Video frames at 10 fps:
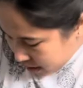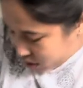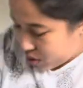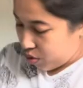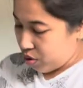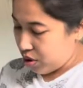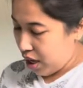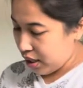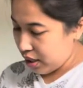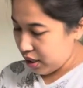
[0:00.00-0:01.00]
So,
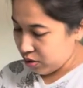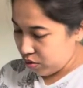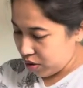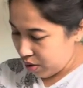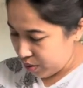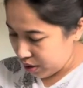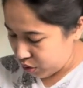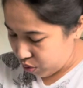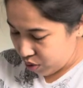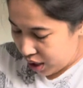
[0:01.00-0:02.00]
akin lang itong gawin
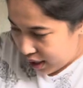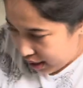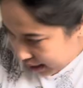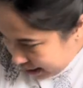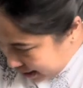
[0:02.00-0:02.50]
kong garlic.